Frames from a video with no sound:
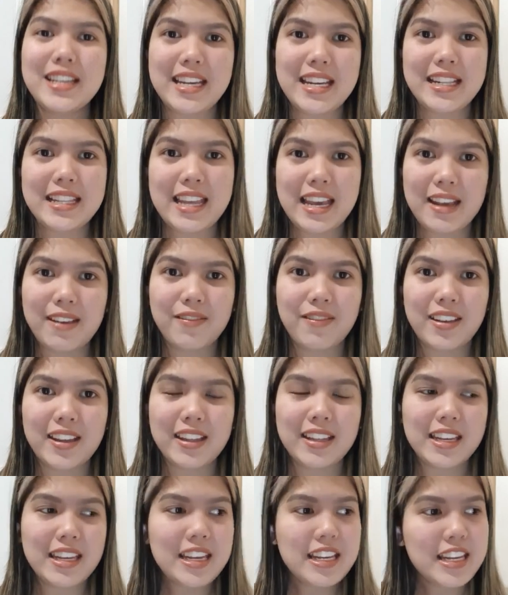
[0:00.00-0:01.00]
King
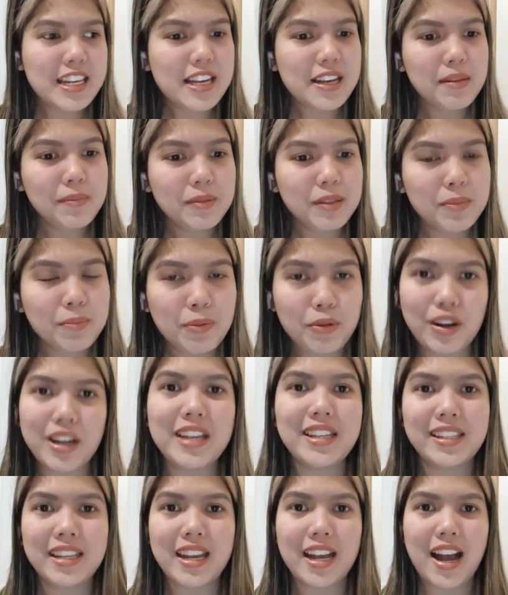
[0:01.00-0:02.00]
David. He keeps
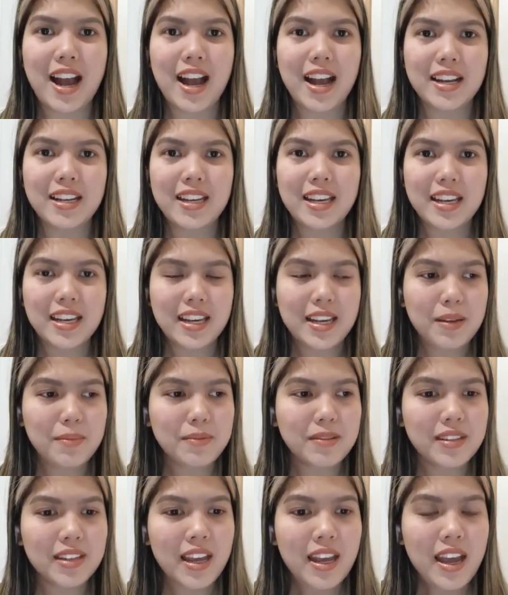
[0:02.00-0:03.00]
praising God. He
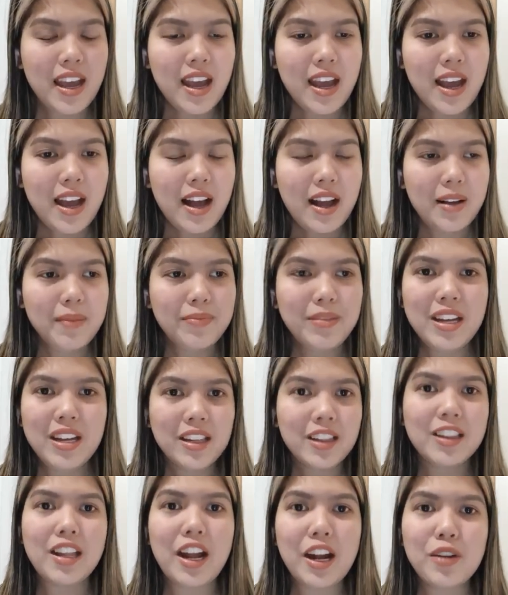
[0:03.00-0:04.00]
keeps um,
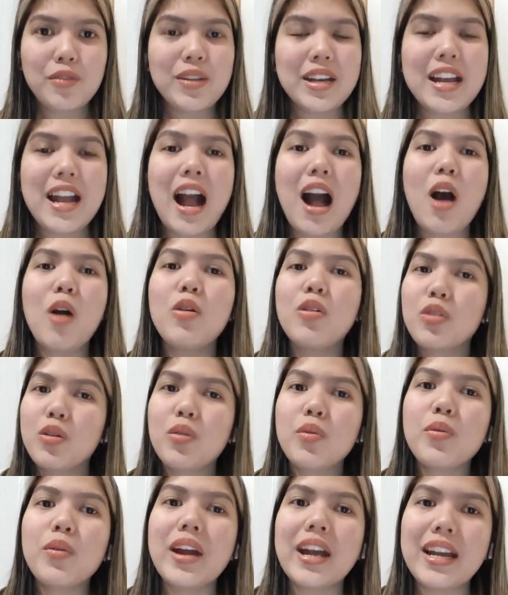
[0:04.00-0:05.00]
declaring how
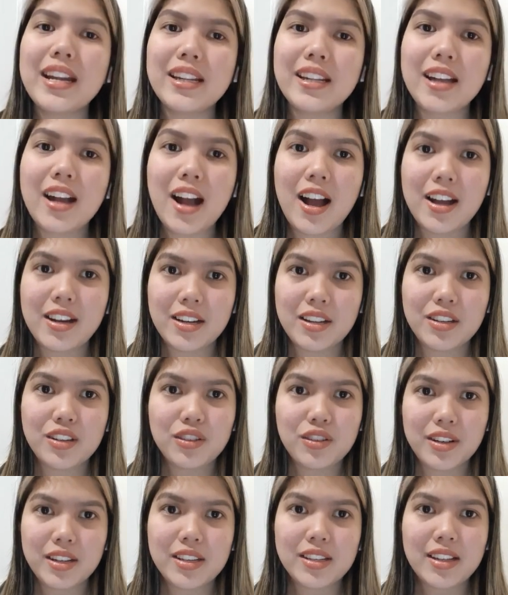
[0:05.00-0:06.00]
great God is
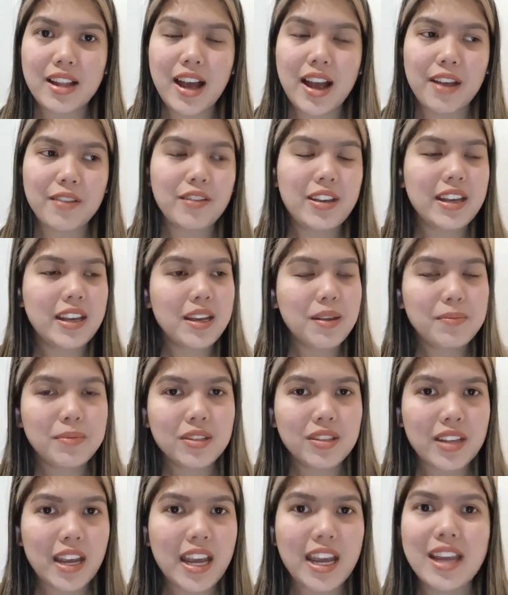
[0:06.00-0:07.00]
to his life. He keeps
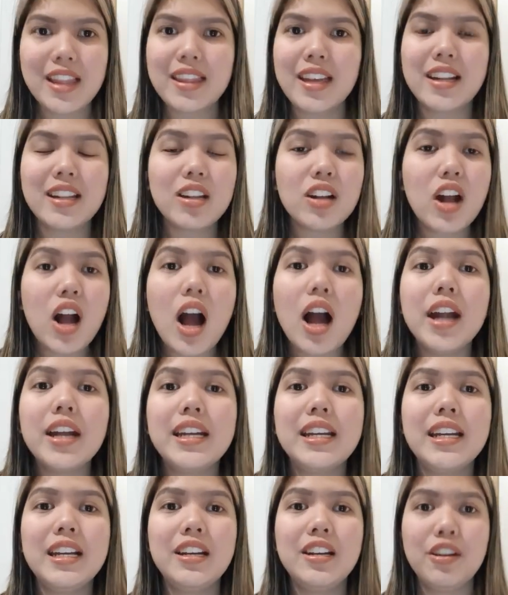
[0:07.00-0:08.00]
saying that
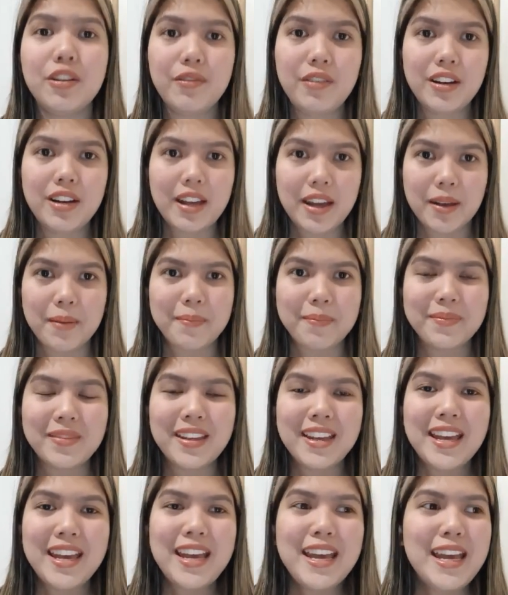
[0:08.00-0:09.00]
God delivered him.
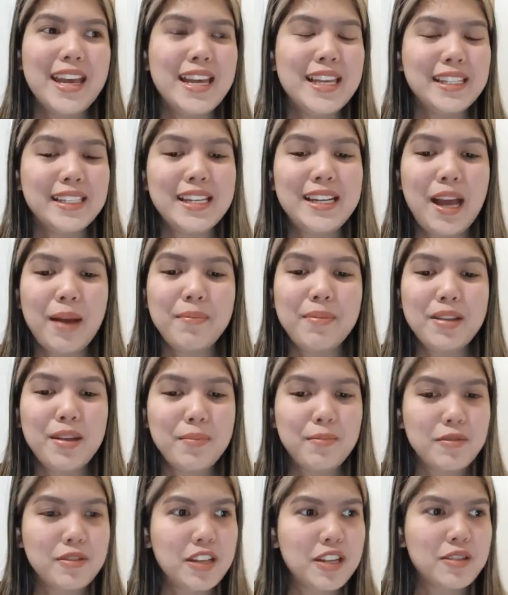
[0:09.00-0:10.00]
Sinabi niya
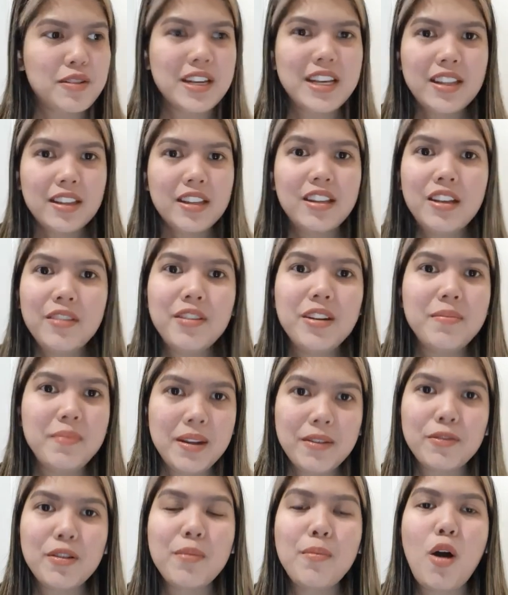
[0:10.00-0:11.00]
po dito, He delivered
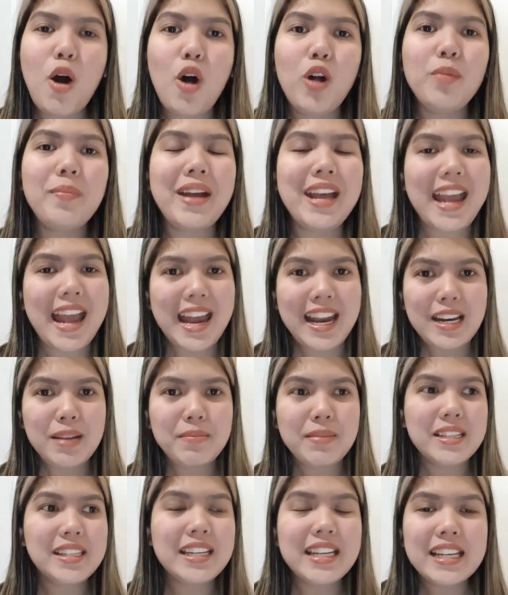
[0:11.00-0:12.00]
me from all my
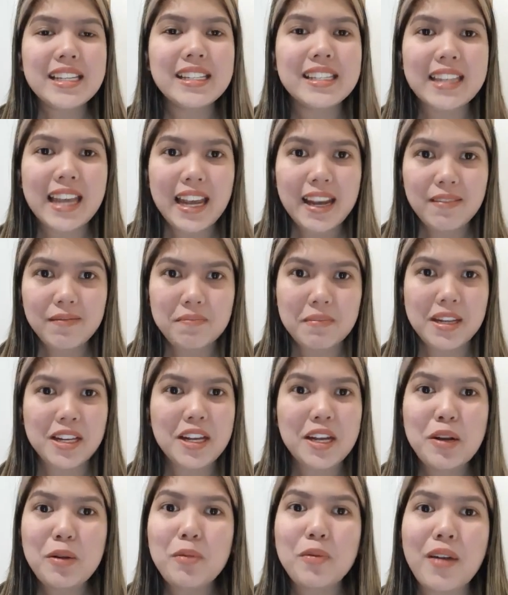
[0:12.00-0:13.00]
enemies. He saved me.
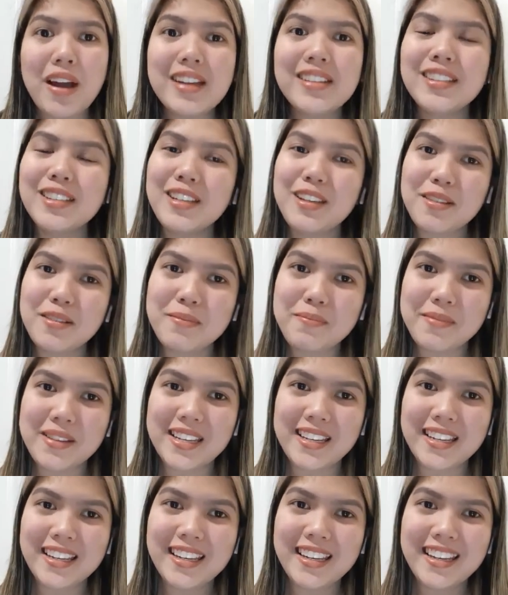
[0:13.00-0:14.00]
He rescued
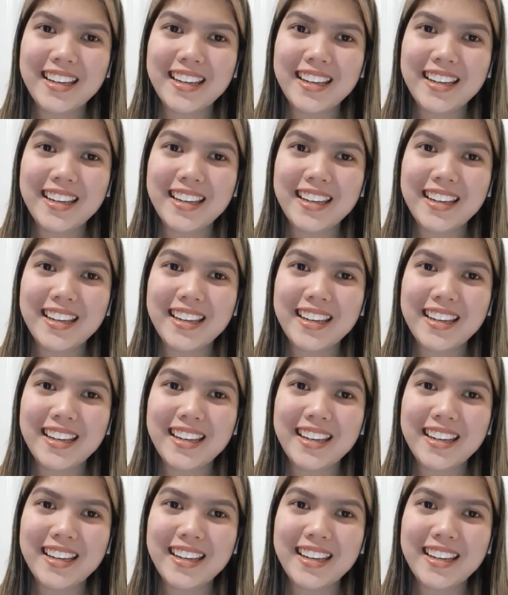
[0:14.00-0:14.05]
me.